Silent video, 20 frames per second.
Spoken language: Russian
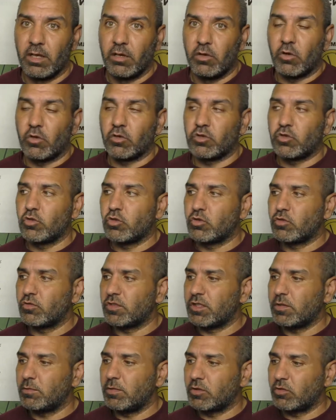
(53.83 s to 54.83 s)
Он
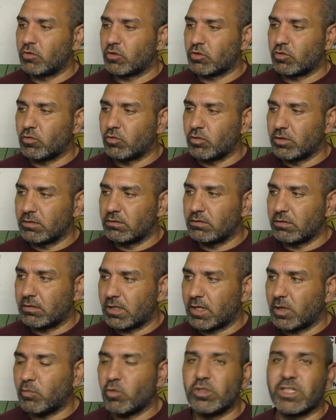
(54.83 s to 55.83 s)
чувствует в себе то, что он
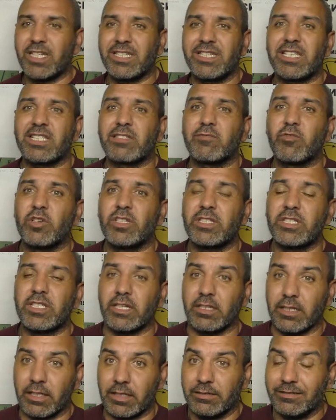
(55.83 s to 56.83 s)
работает на свое
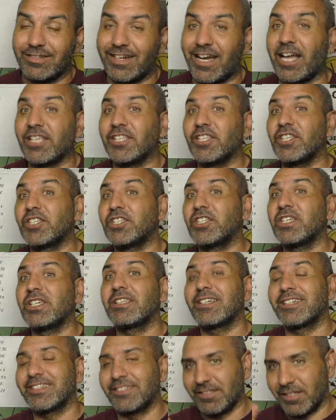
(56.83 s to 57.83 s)
тело, а не
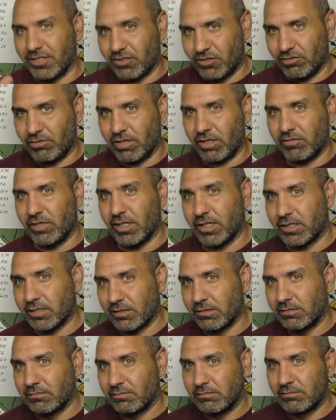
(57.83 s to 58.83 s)
тело на человека.
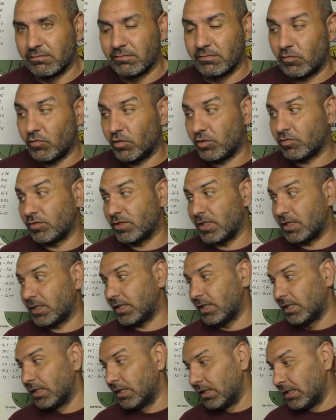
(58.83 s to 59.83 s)
Вот, вот
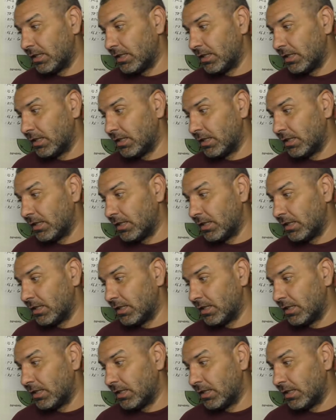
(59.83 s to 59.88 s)
это